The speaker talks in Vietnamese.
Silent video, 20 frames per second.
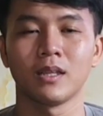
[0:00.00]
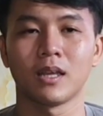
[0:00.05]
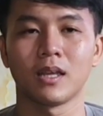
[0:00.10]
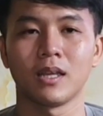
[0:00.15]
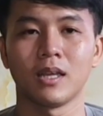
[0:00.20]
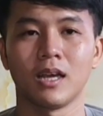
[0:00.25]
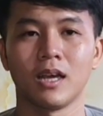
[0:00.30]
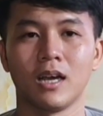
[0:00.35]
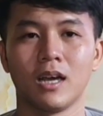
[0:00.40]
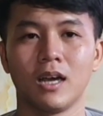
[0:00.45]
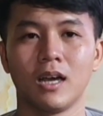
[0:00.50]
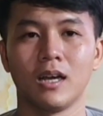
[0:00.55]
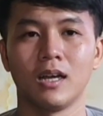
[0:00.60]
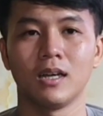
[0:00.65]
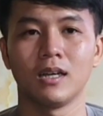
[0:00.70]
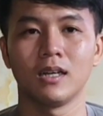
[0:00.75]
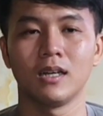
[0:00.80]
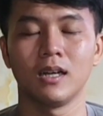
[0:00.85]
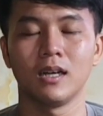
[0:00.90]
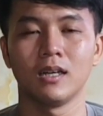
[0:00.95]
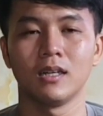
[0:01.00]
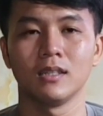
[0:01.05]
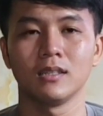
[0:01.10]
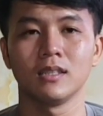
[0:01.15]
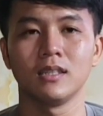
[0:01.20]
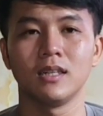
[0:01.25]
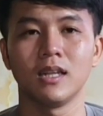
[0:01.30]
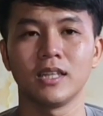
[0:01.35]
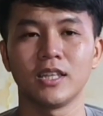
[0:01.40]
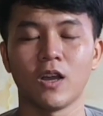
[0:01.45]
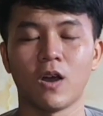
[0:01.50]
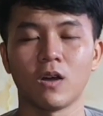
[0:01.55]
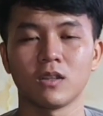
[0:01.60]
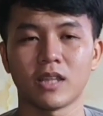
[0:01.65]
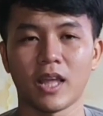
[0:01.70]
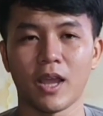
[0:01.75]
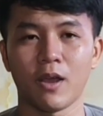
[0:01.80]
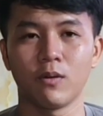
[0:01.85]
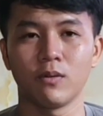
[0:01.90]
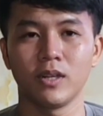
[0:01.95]
Thì à, như là
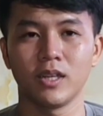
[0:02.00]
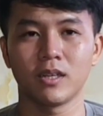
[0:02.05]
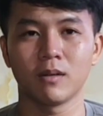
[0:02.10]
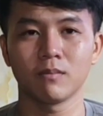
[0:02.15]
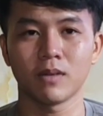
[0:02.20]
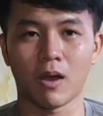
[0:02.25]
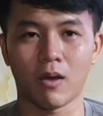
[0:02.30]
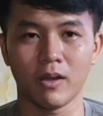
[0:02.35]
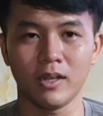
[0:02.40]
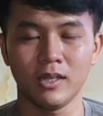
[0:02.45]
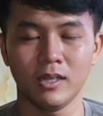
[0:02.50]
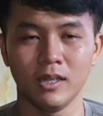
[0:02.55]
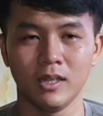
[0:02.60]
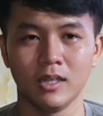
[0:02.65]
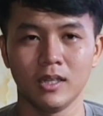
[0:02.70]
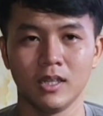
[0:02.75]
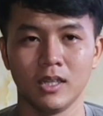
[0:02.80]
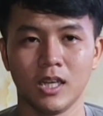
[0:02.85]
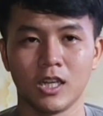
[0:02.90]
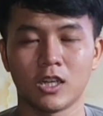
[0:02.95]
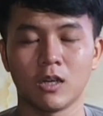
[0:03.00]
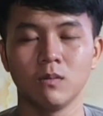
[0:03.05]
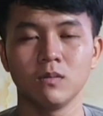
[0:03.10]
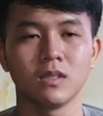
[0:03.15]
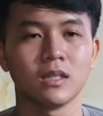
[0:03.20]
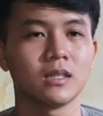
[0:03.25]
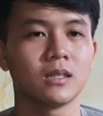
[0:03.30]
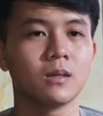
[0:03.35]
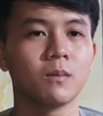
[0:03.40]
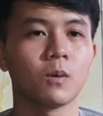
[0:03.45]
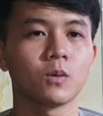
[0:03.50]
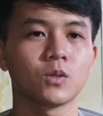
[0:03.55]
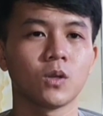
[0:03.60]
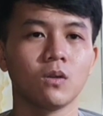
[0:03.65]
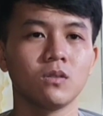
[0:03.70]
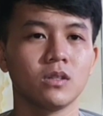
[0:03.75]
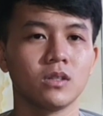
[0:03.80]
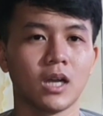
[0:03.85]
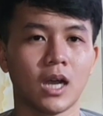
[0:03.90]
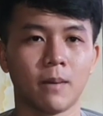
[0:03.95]
giò teo đi không nổi thì có những một
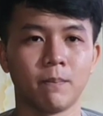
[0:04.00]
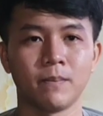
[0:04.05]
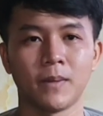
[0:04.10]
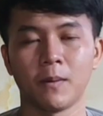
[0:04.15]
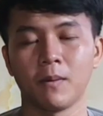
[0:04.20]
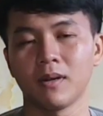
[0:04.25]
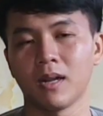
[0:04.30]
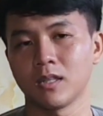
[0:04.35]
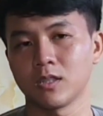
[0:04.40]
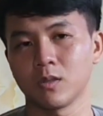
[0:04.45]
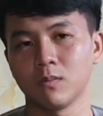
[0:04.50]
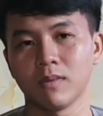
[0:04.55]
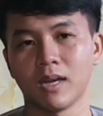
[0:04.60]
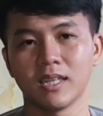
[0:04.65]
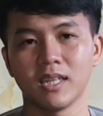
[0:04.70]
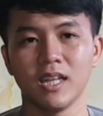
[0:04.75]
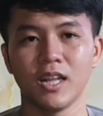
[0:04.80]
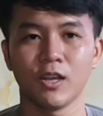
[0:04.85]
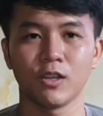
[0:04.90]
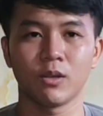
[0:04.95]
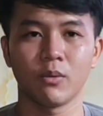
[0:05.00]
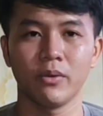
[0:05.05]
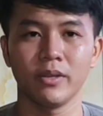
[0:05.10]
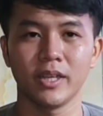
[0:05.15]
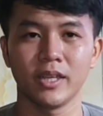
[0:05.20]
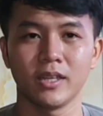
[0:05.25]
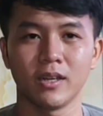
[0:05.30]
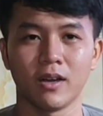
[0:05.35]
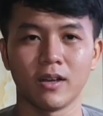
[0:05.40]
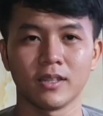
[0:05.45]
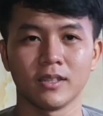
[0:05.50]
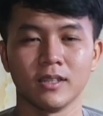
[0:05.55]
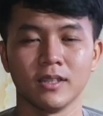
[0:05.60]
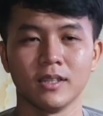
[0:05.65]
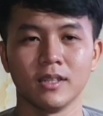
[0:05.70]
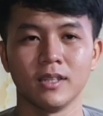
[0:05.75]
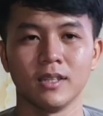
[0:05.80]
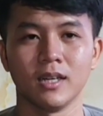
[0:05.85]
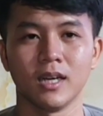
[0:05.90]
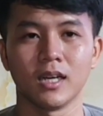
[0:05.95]
số trường hợp thì Quốc Thành cũng đã giới thiệu cho quý vị rồi
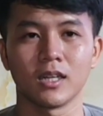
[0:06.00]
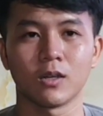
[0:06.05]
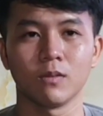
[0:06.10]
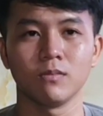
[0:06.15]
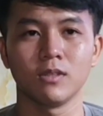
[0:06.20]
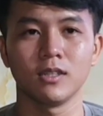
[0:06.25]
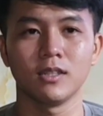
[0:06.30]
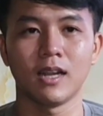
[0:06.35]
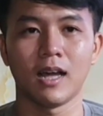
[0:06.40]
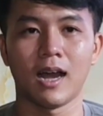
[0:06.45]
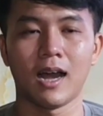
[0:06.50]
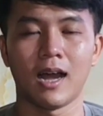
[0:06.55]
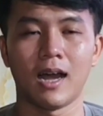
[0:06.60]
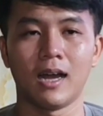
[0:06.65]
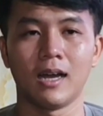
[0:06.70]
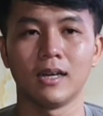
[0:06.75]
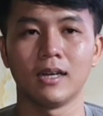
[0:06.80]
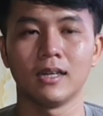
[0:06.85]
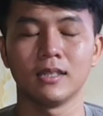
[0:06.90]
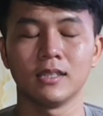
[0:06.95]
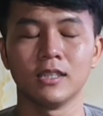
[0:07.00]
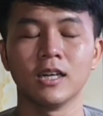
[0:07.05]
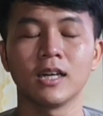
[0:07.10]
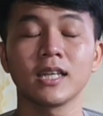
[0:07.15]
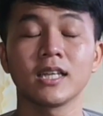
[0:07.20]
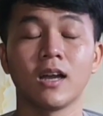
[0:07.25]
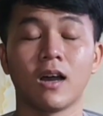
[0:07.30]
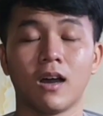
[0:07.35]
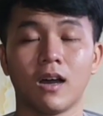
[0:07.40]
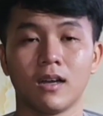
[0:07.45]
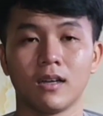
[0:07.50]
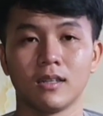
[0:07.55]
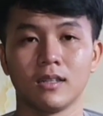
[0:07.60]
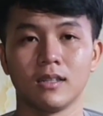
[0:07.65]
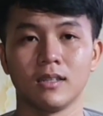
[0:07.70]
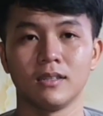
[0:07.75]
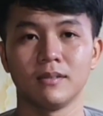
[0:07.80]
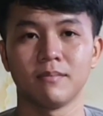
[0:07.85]
à, cũng như là nửa cái giò